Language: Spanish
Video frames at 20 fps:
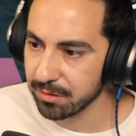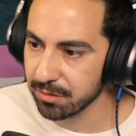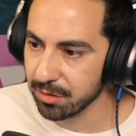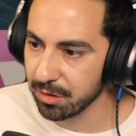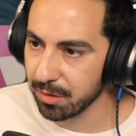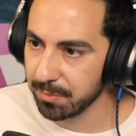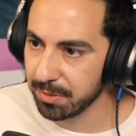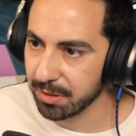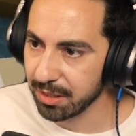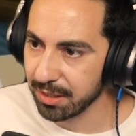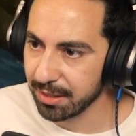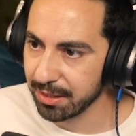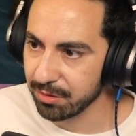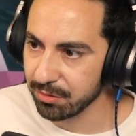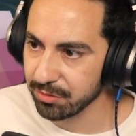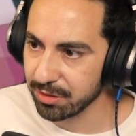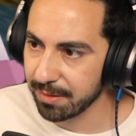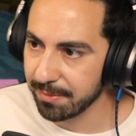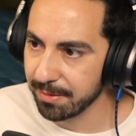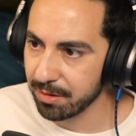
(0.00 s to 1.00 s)
No, porque
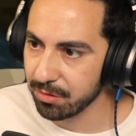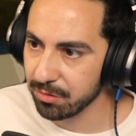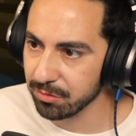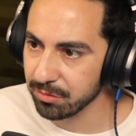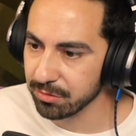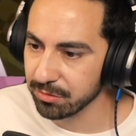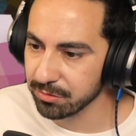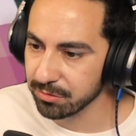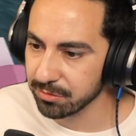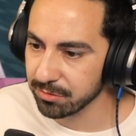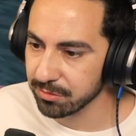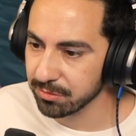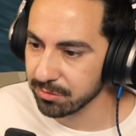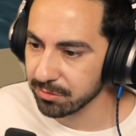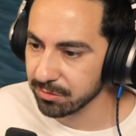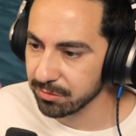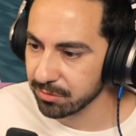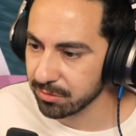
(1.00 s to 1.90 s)
contaba con.